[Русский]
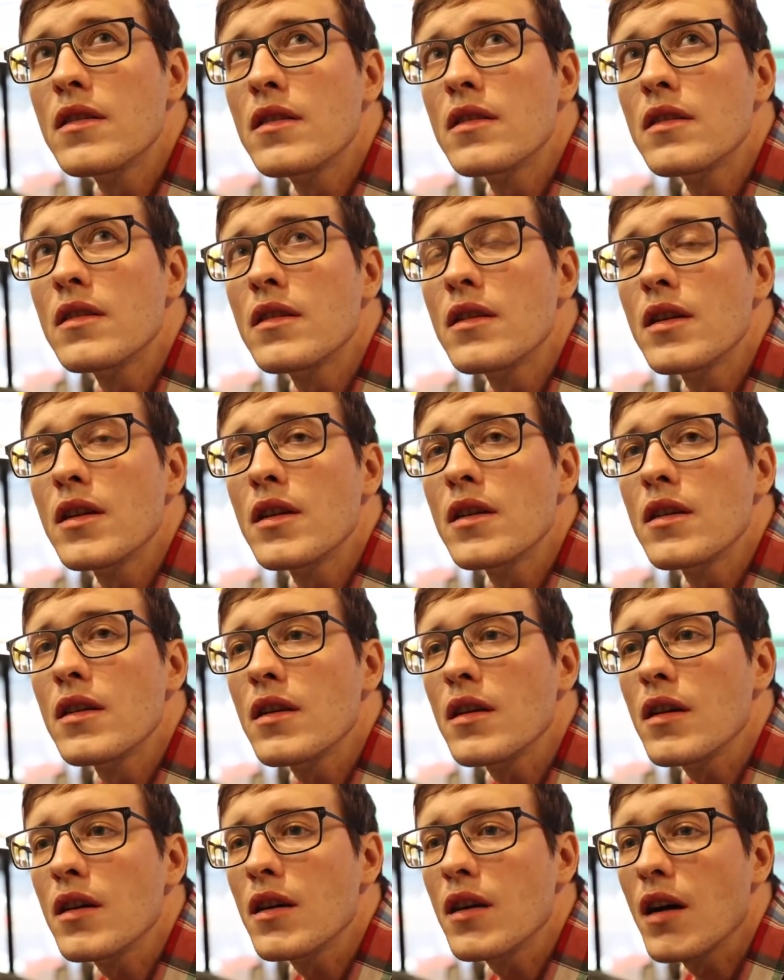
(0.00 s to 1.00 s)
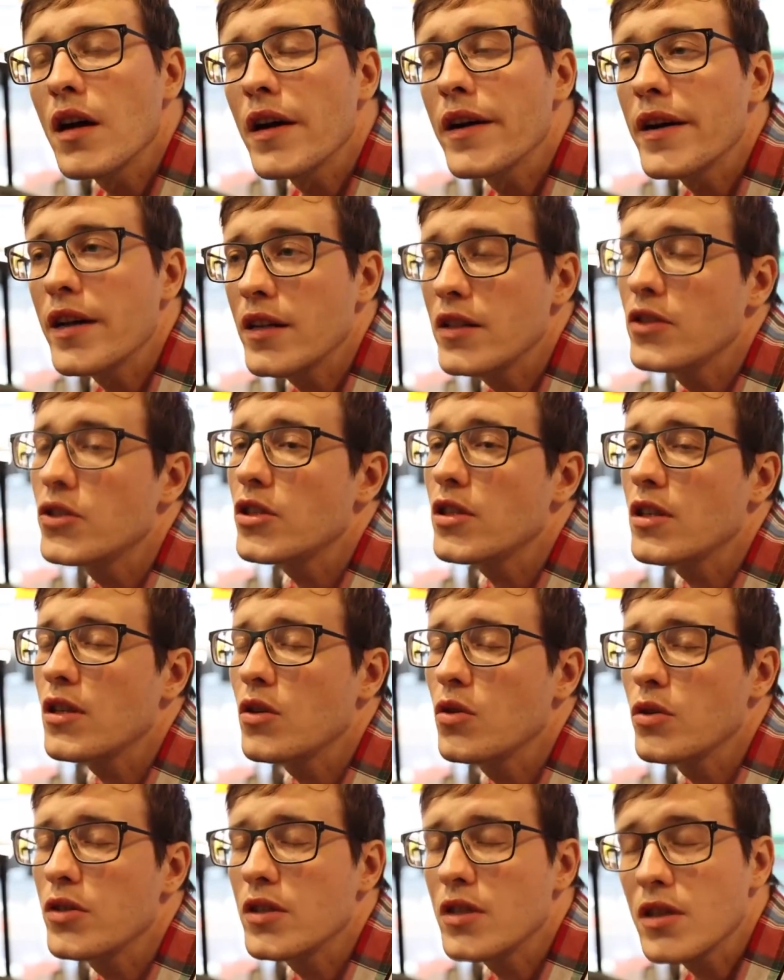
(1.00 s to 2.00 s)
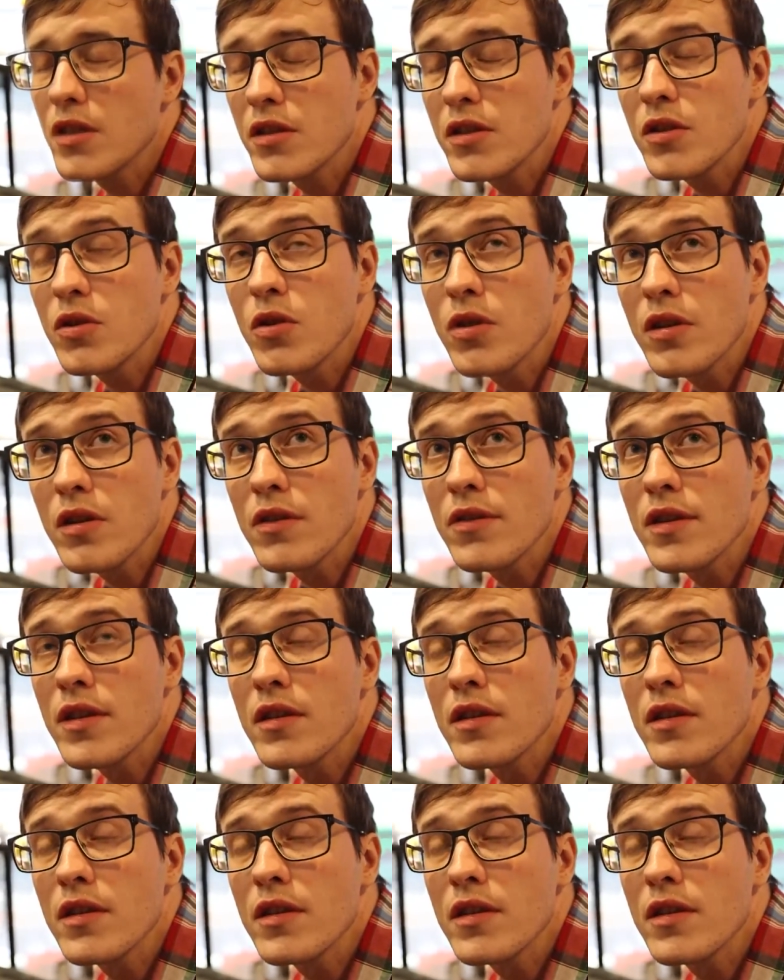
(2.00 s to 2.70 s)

военного билета? А, ограниченно годен категория